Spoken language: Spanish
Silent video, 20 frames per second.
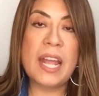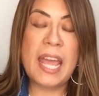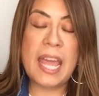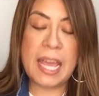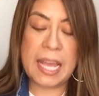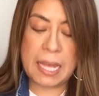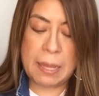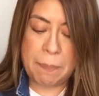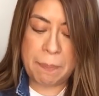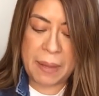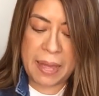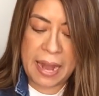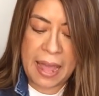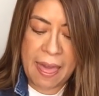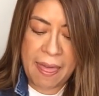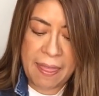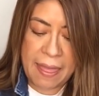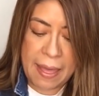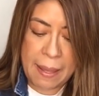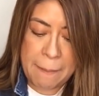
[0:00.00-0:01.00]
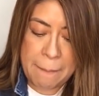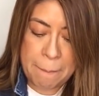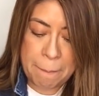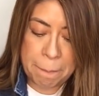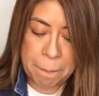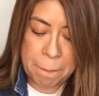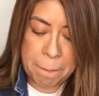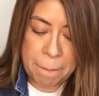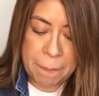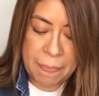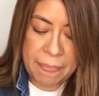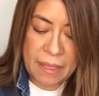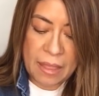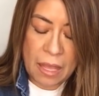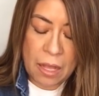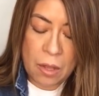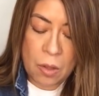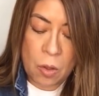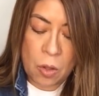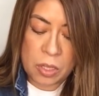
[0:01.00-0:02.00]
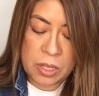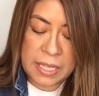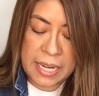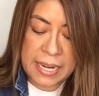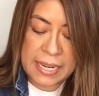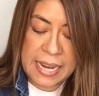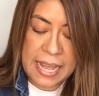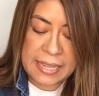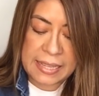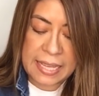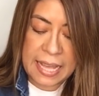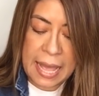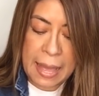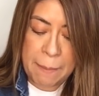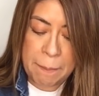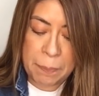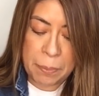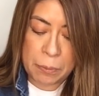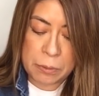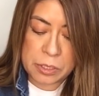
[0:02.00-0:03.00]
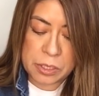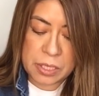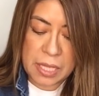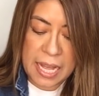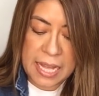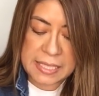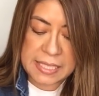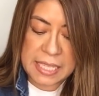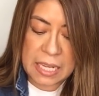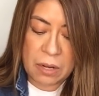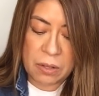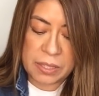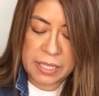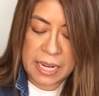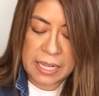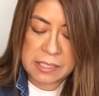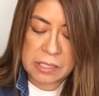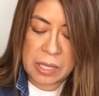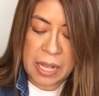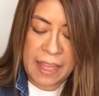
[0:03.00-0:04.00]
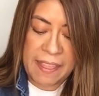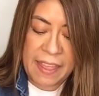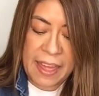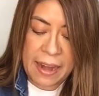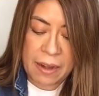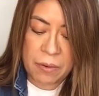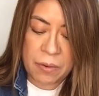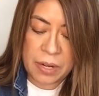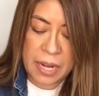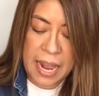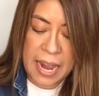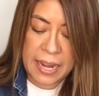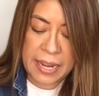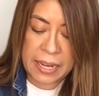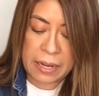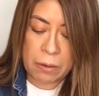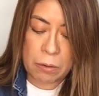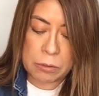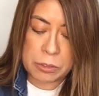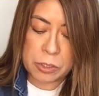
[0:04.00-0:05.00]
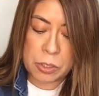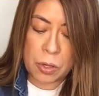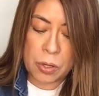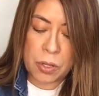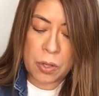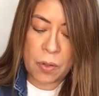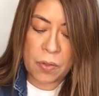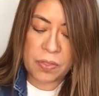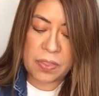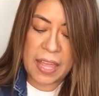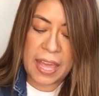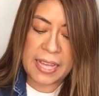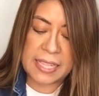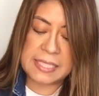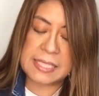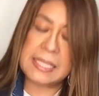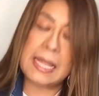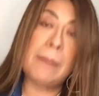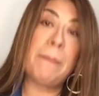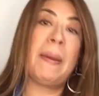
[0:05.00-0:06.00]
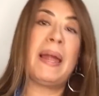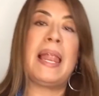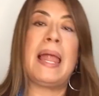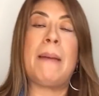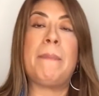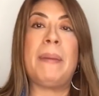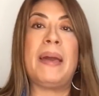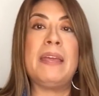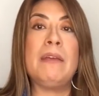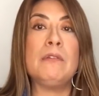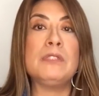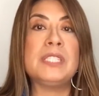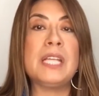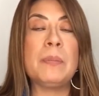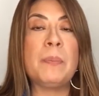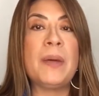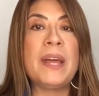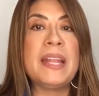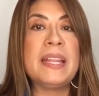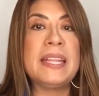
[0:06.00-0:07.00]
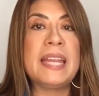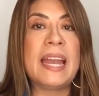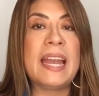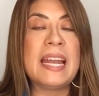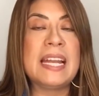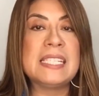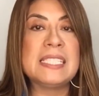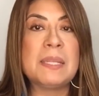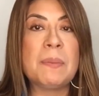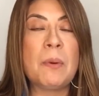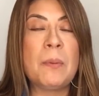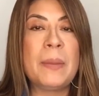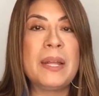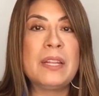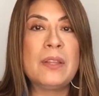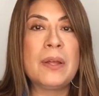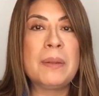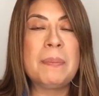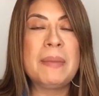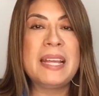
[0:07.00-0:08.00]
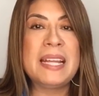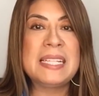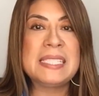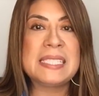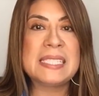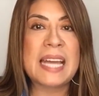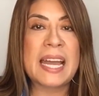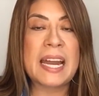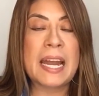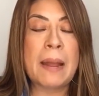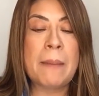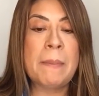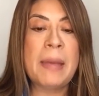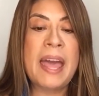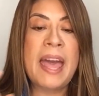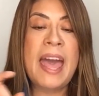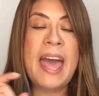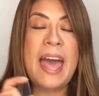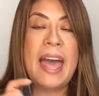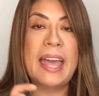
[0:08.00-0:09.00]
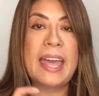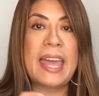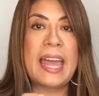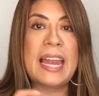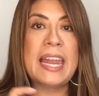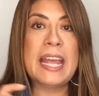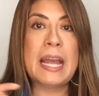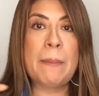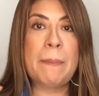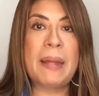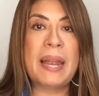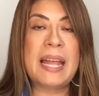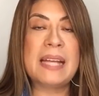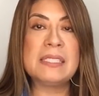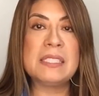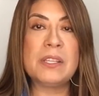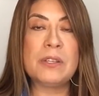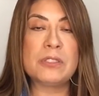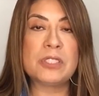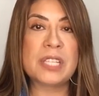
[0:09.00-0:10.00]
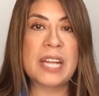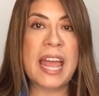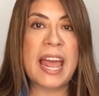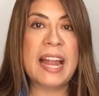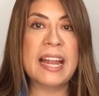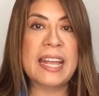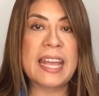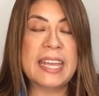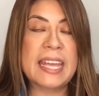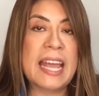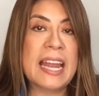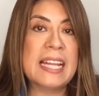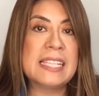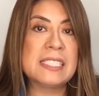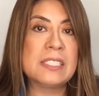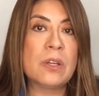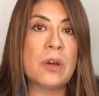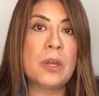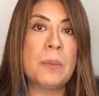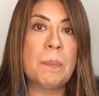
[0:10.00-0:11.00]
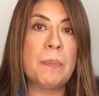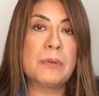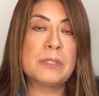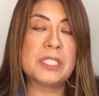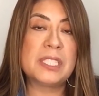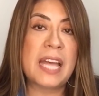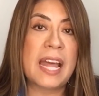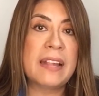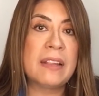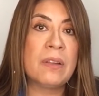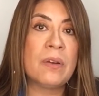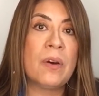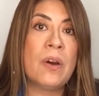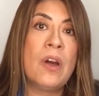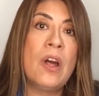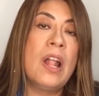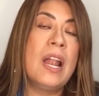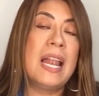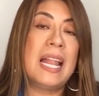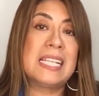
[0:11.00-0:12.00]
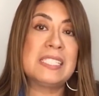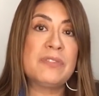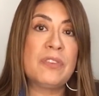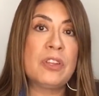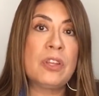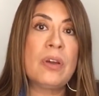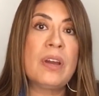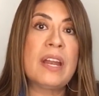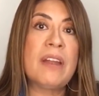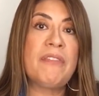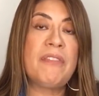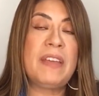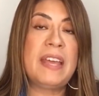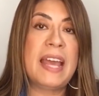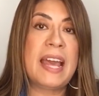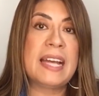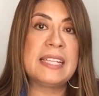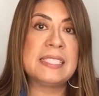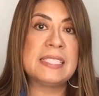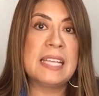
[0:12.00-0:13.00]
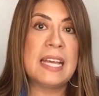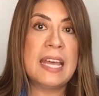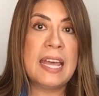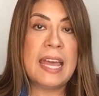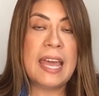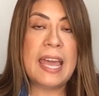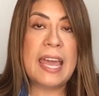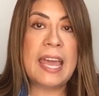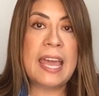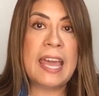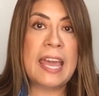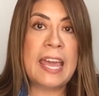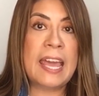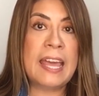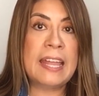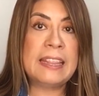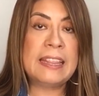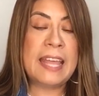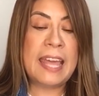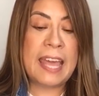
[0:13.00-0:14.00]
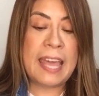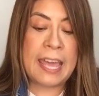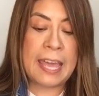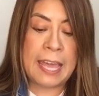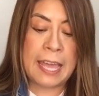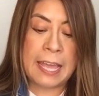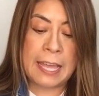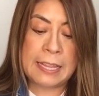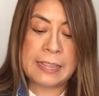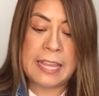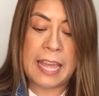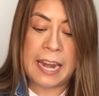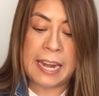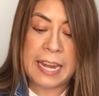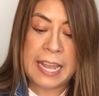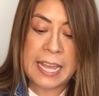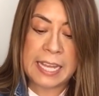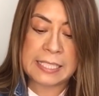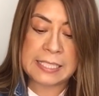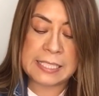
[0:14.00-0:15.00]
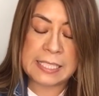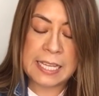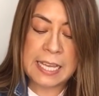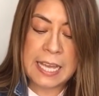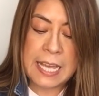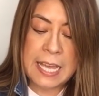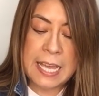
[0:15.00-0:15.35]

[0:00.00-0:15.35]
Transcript: equiparada contra Nat Campos. Así lo trasladaron al reclusorio de Iztapalapa. Y usted puede entrar en este momento en mi Instagram, Angélica Palacios Real, que ya le estoy posteando las fotografías eh, de, de Rix.